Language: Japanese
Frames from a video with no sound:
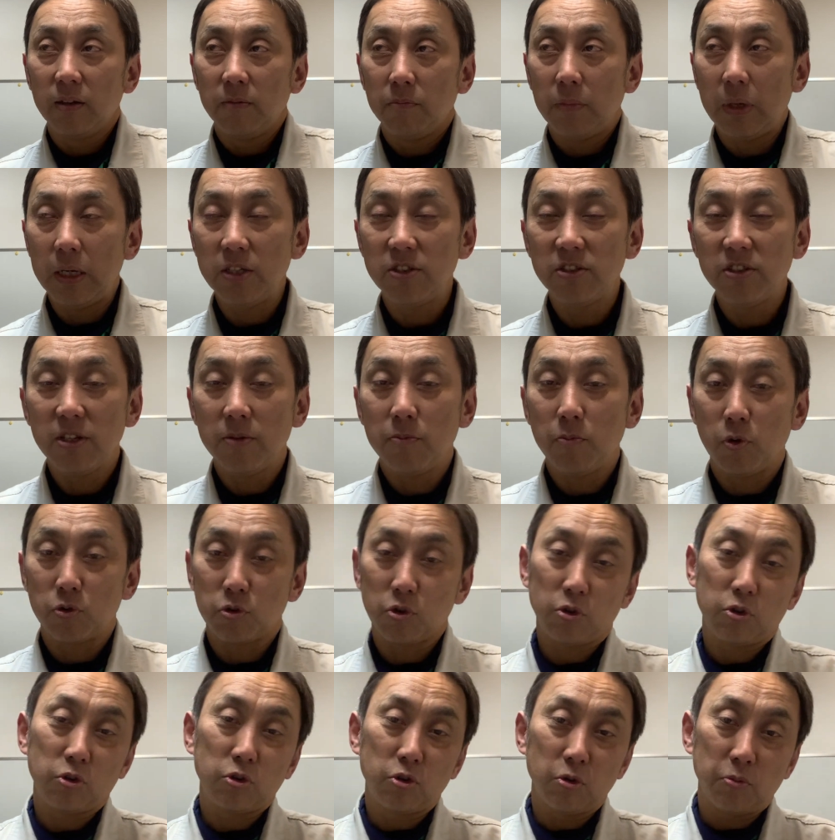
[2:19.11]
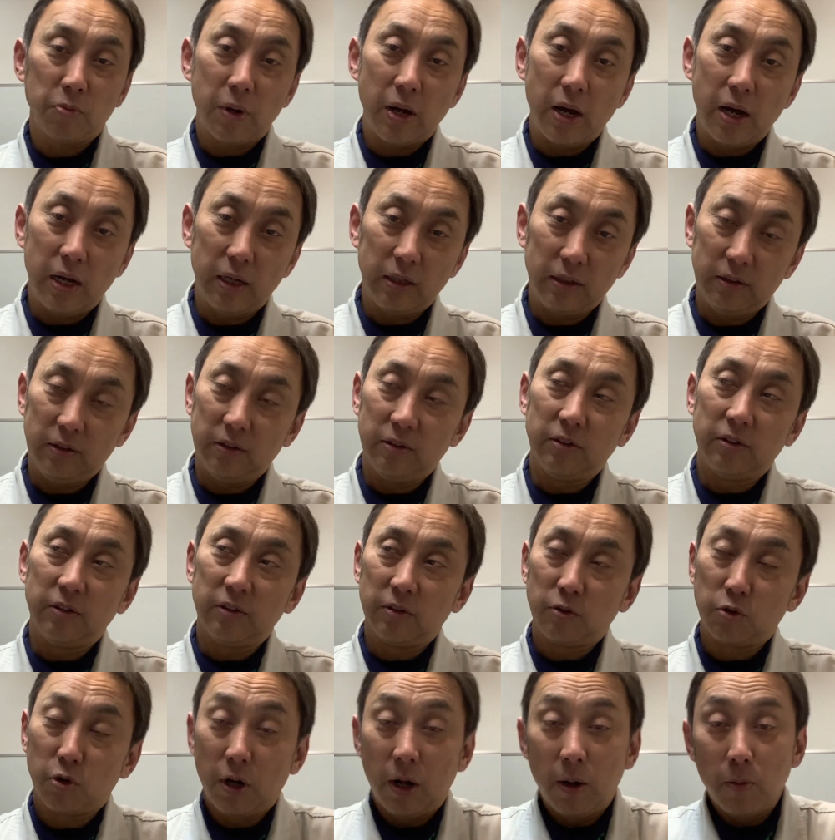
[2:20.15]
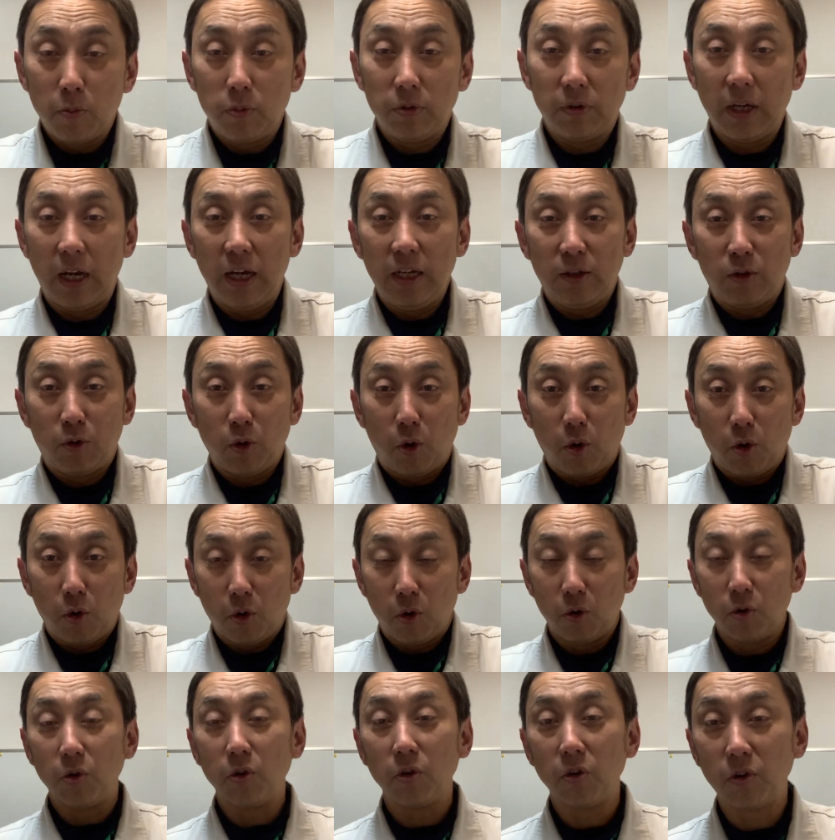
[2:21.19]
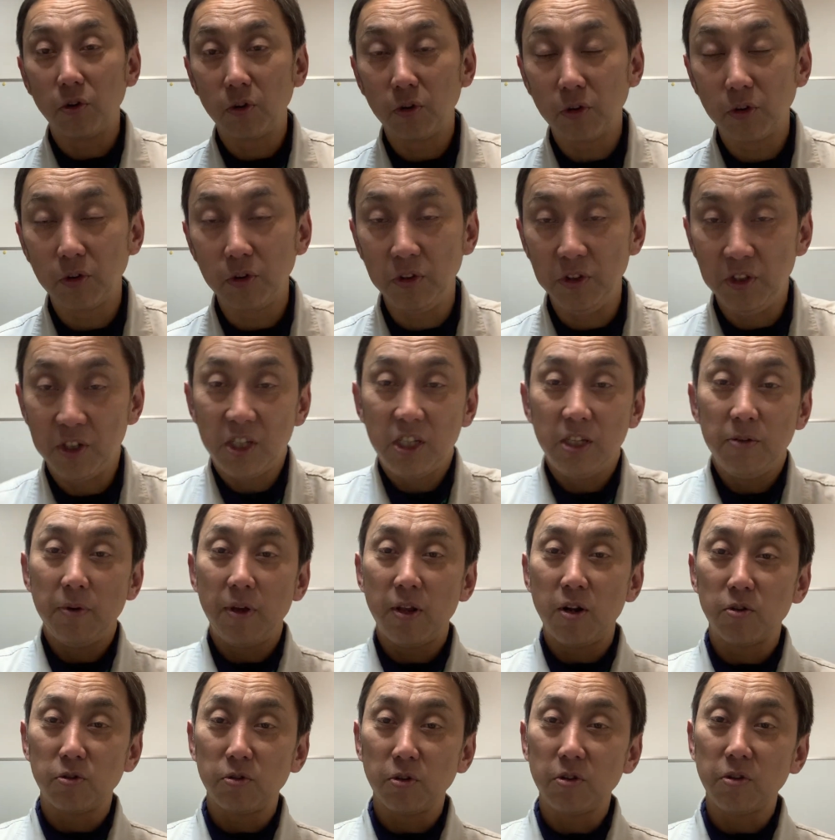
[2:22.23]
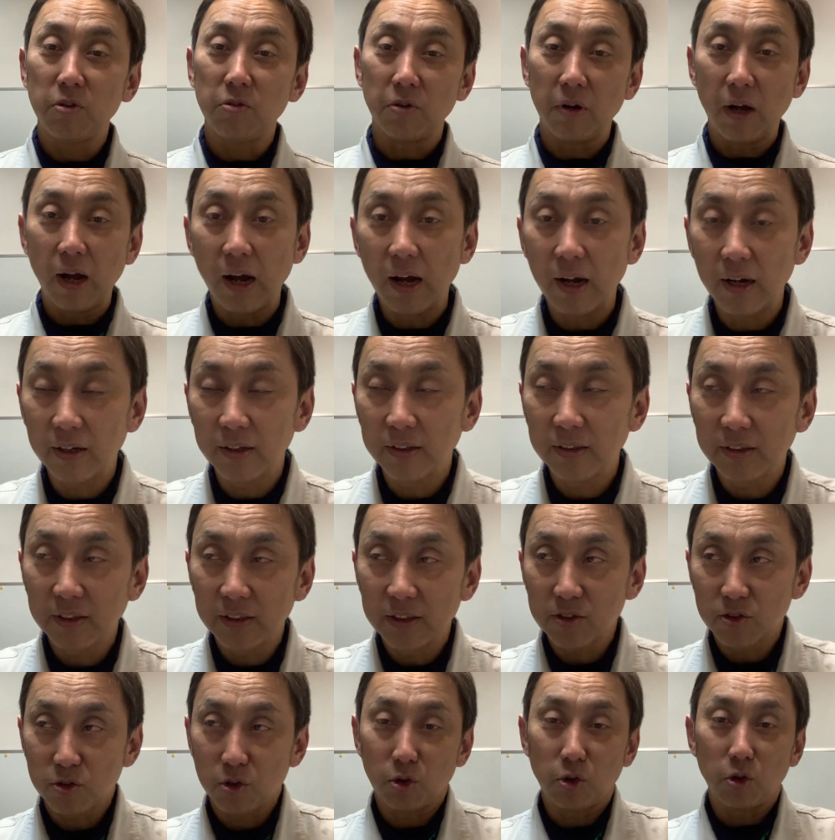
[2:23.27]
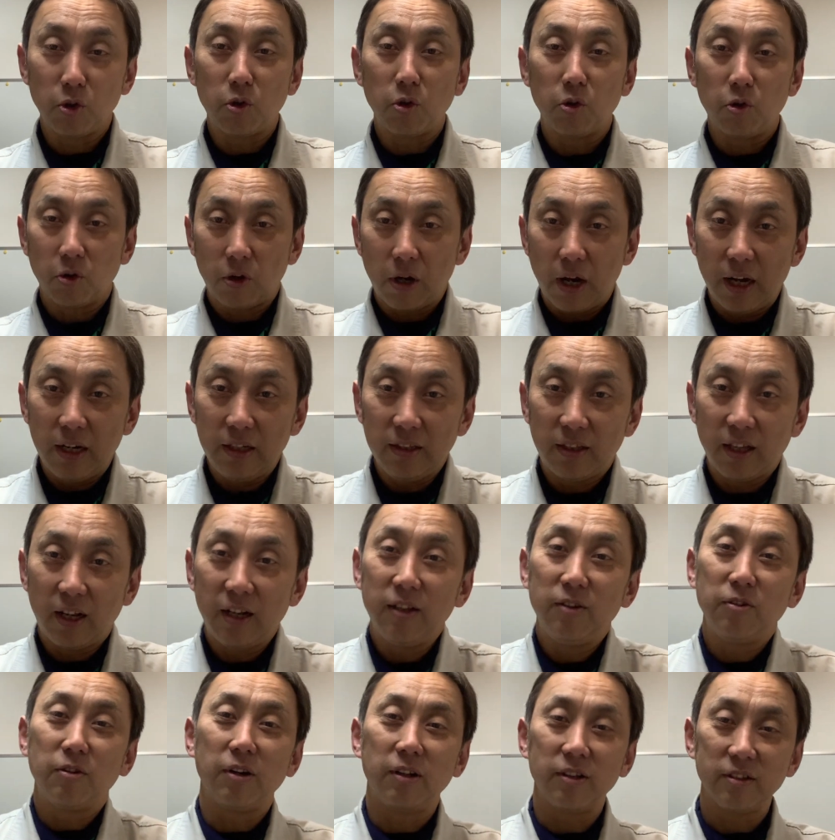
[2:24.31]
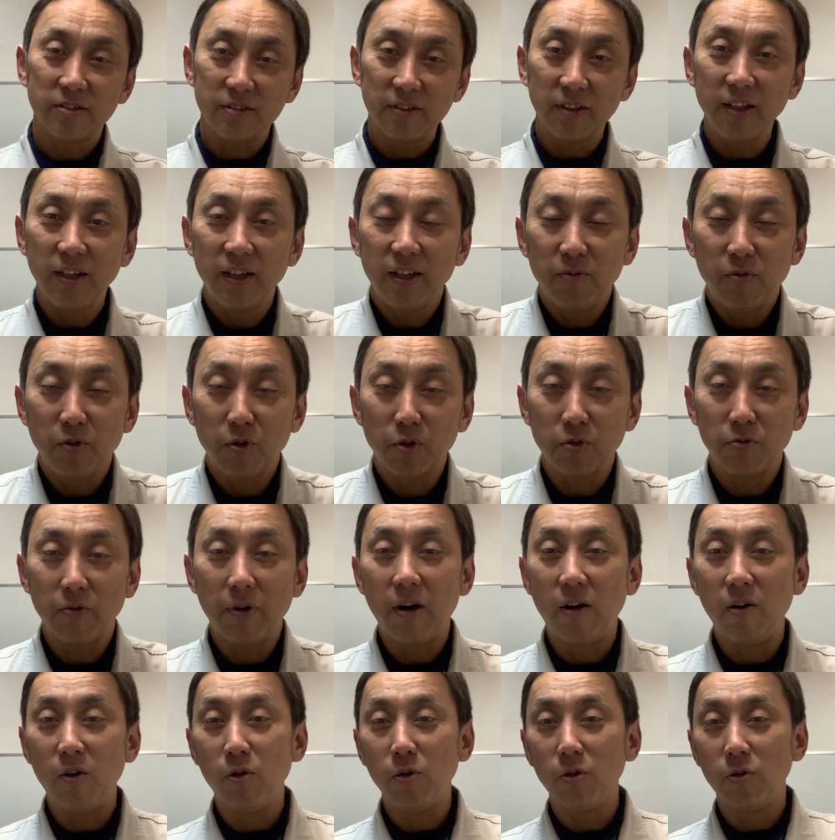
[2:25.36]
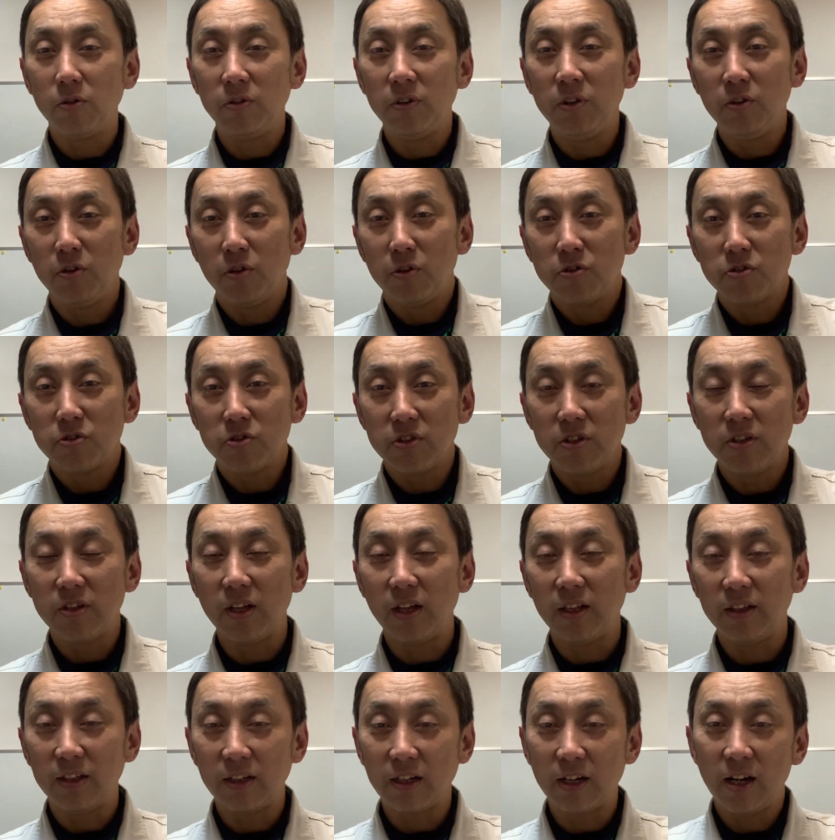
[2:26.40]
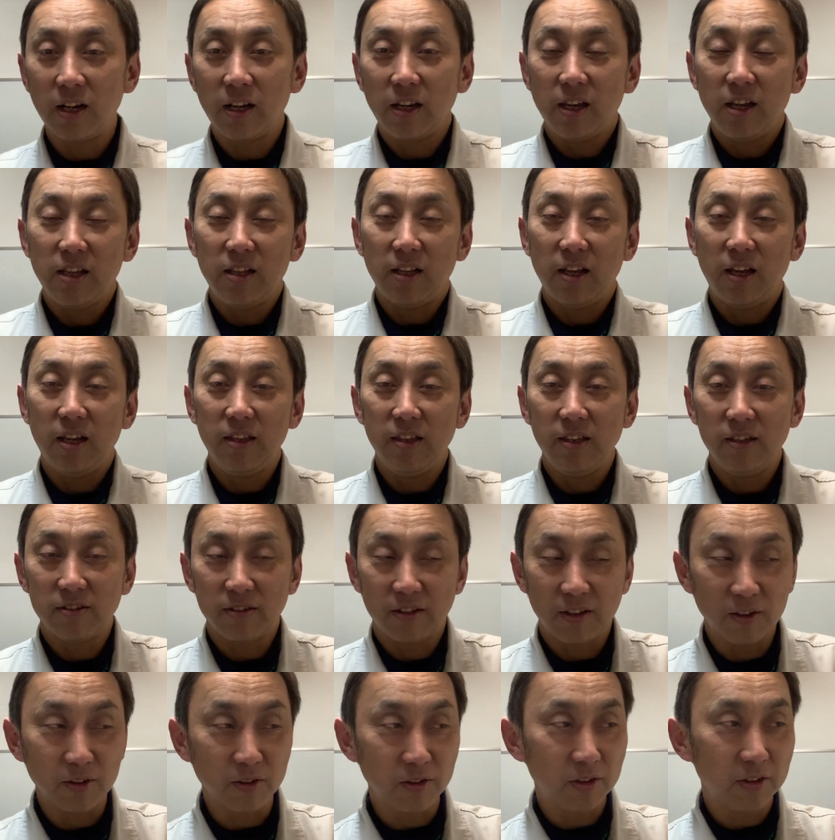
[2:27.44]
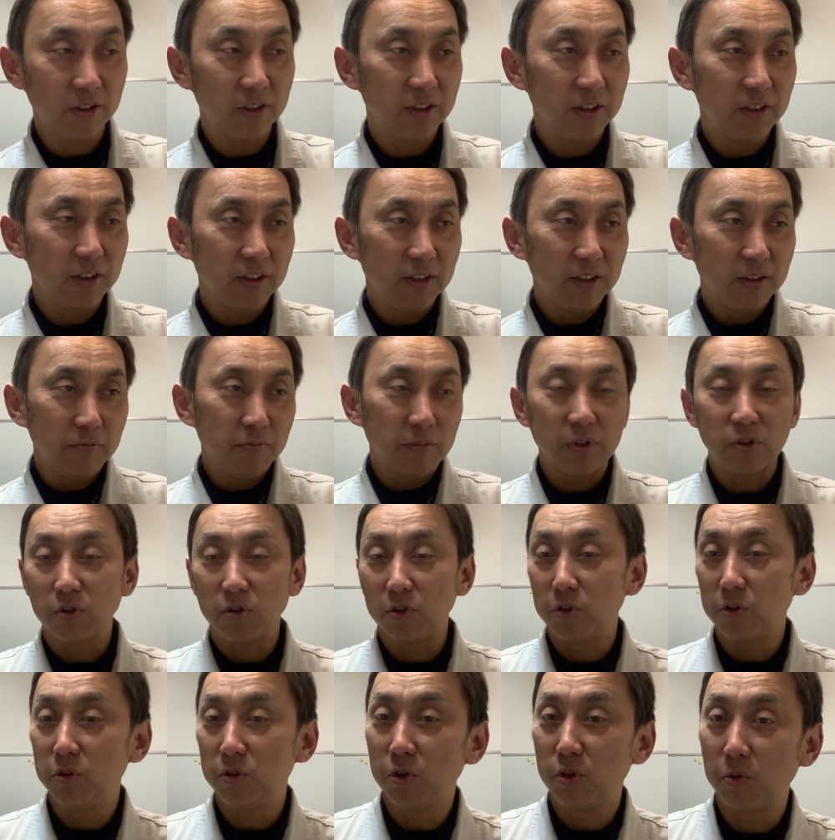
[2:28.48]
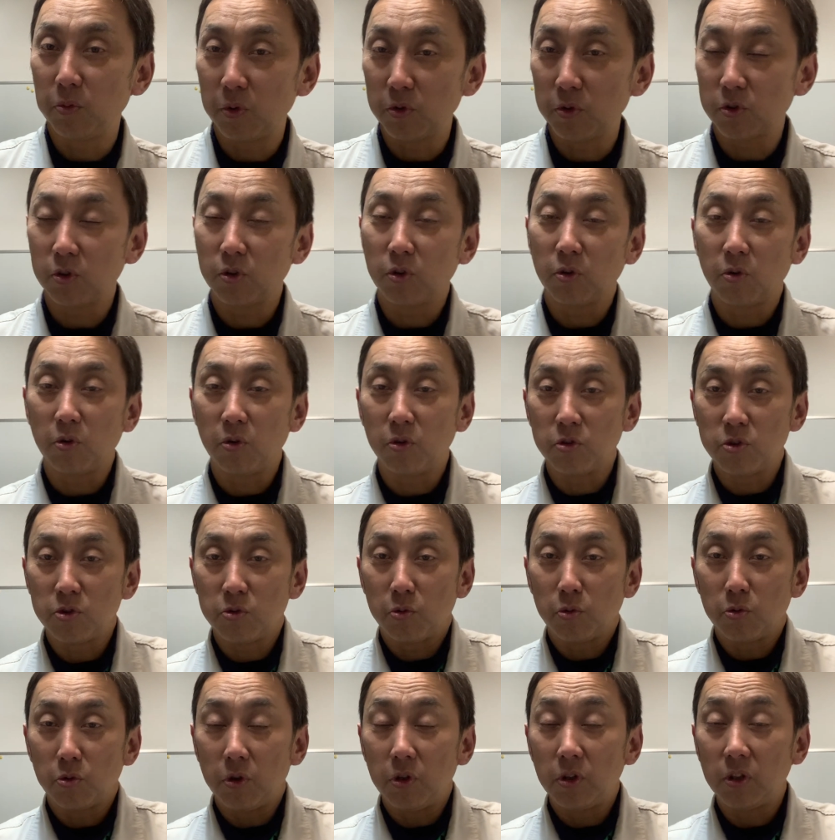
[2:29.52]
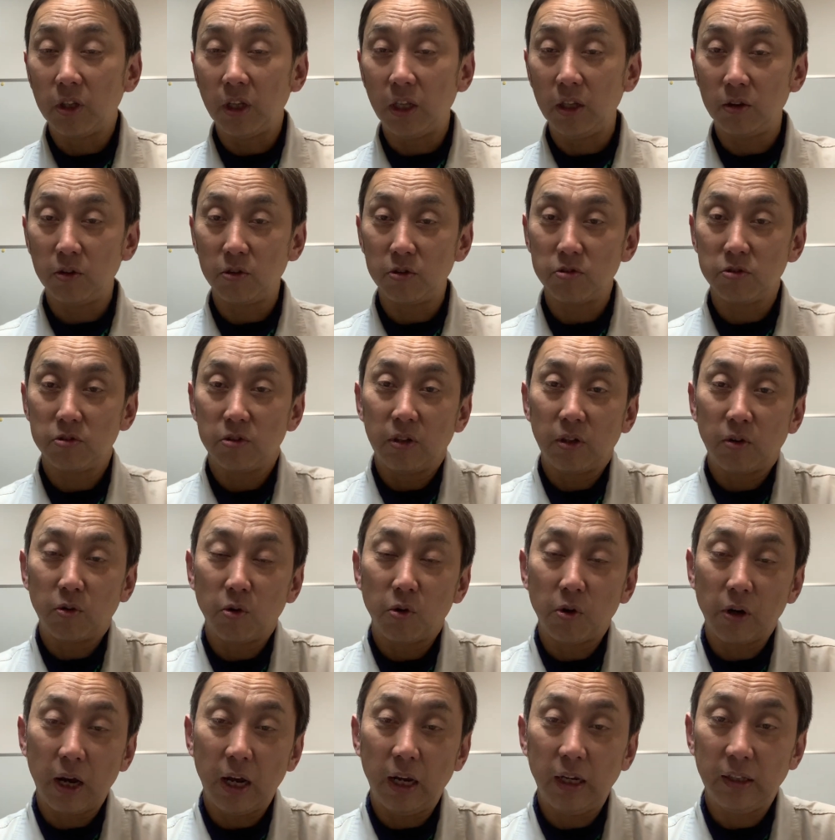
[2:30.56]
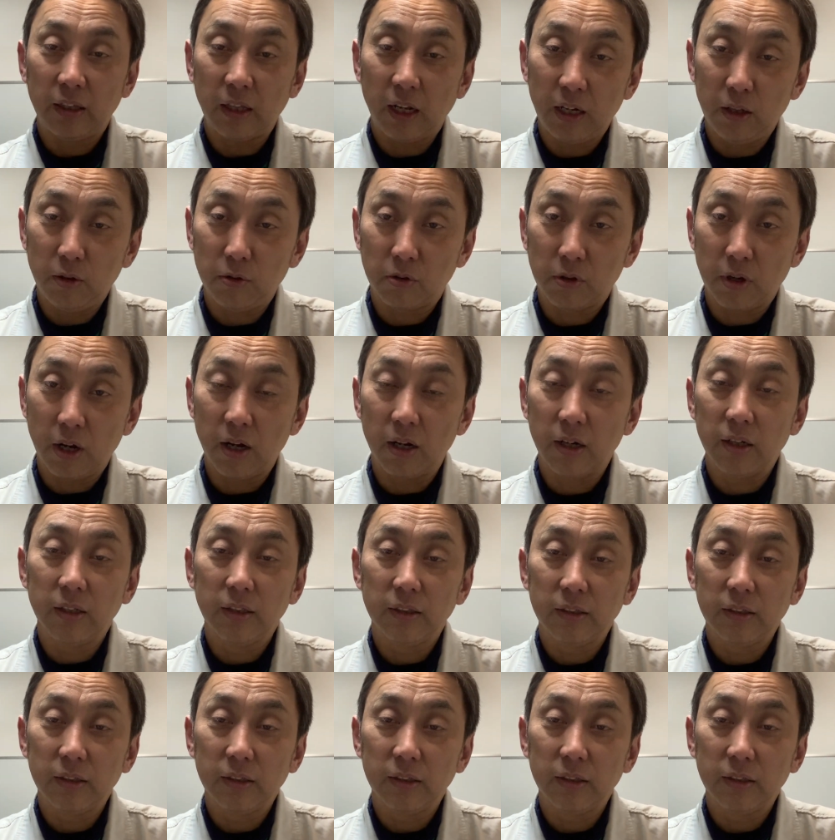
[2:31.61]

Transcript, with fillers: まあ、以前もちょっとまあ、トランプ大統領の2期目の時とか、ちょっといろいろ書いたりとかですね、僕まあ、日本人なんで関係ないんですけど、まあ、そういうのもちょっとこう自分の意見としてこう書いたりとか